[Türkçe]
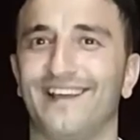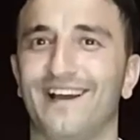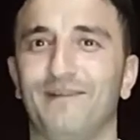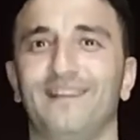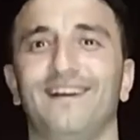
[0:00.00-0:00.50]

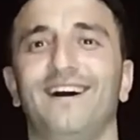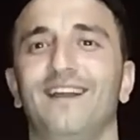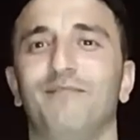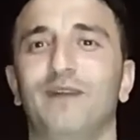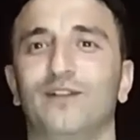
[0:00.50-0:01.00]
rağmen
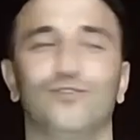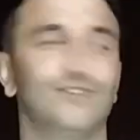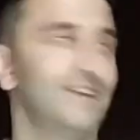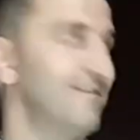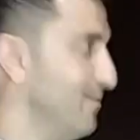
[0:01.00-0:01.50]
hala
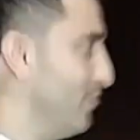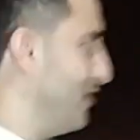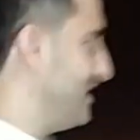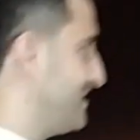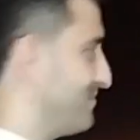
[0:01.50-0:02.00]
balkondayım ve bu
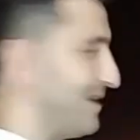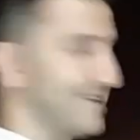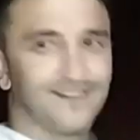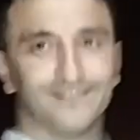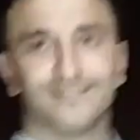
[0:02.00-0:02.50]
eşsiz
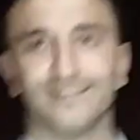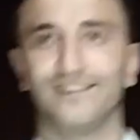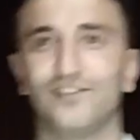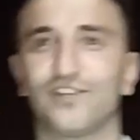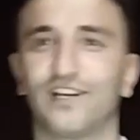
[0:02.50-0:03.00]
manzaranın
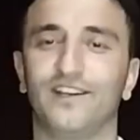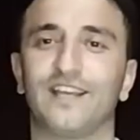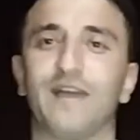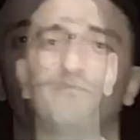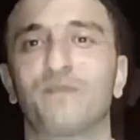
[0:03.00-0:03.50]
tadını
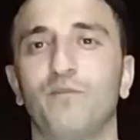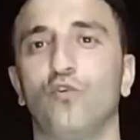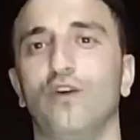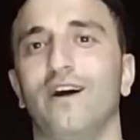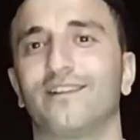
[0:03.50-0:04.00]
çıkarırken bir, bir
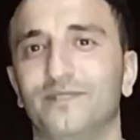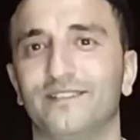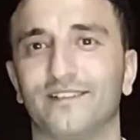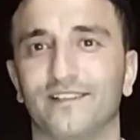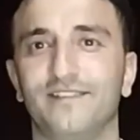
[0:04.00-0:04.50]
konu aklıma
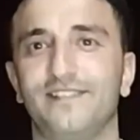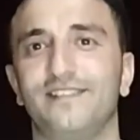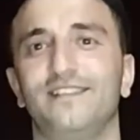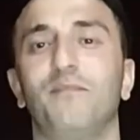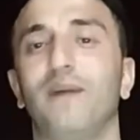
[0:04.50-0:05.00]
takıldı ve
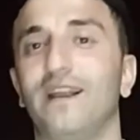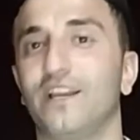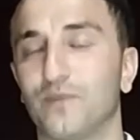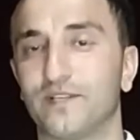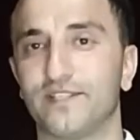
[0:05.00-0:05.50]
sizinle
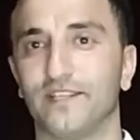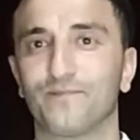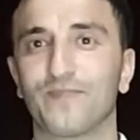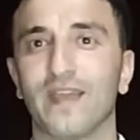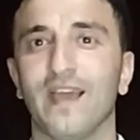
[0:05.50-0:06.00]
paylaşmak istedim.
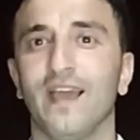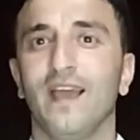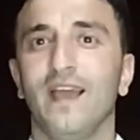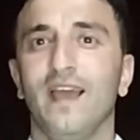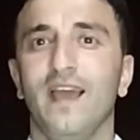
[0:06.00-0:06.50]

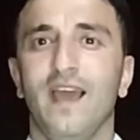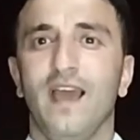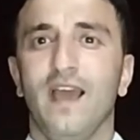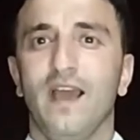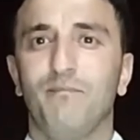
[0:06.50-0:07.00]

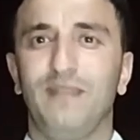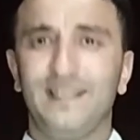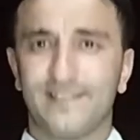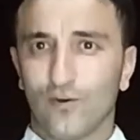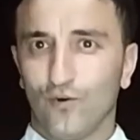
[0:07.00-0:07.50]

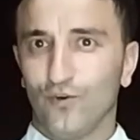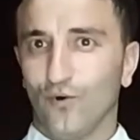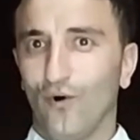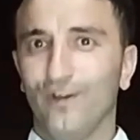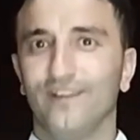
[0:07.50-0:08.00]
Bilgisayar
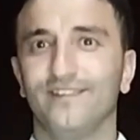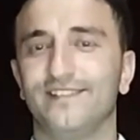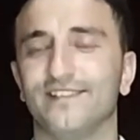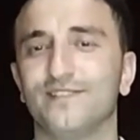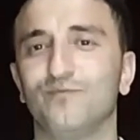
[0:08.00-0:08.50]
oyunu
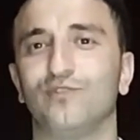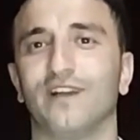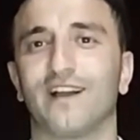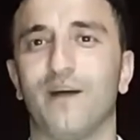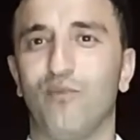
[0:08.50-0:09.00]
oynadıysanız
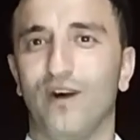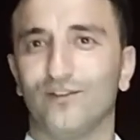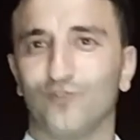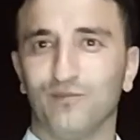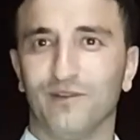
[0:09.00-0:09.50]
mutlaka
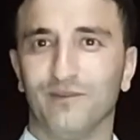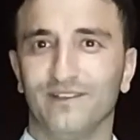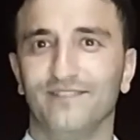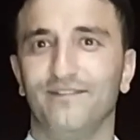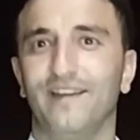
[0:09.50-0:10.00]
puan
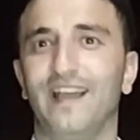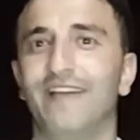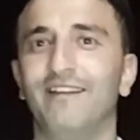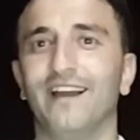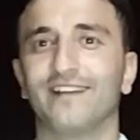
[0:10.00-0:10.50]
toplamanın ve
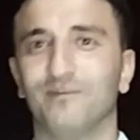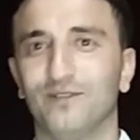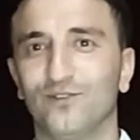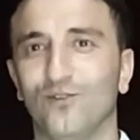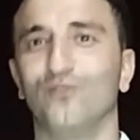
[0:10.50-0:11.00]
level
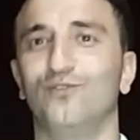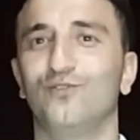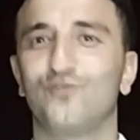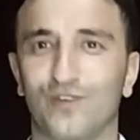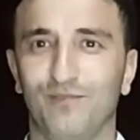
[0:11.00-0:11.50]
atlamanın ne
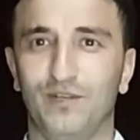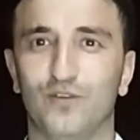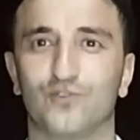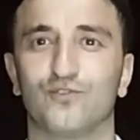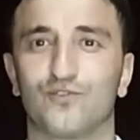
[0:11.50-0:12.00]
olduğunu çok iyi
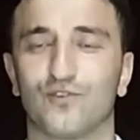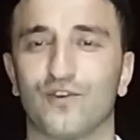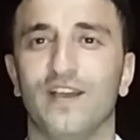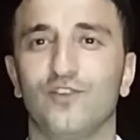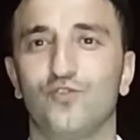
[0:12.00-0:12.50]
biliyorsunuzdur.
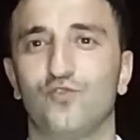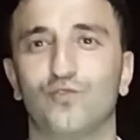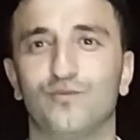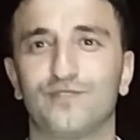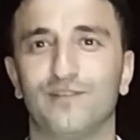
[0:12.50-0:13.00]

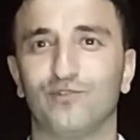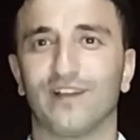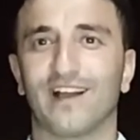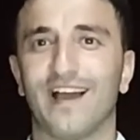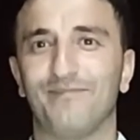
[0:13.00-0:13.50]
Çocukluğumuzda
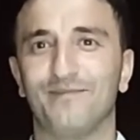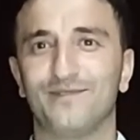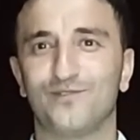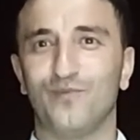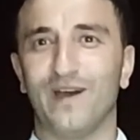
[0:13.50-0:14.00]
mutlaka
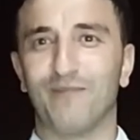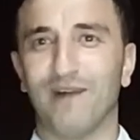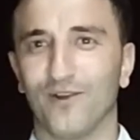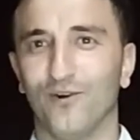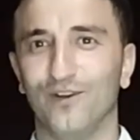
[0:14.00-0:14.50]
hepimiz Super
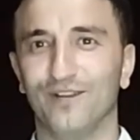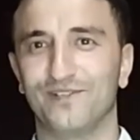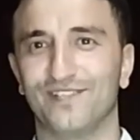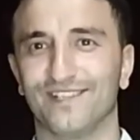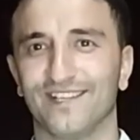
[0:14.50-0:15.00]
Mario
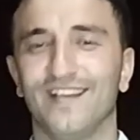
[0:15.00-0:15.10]
oynamıştır.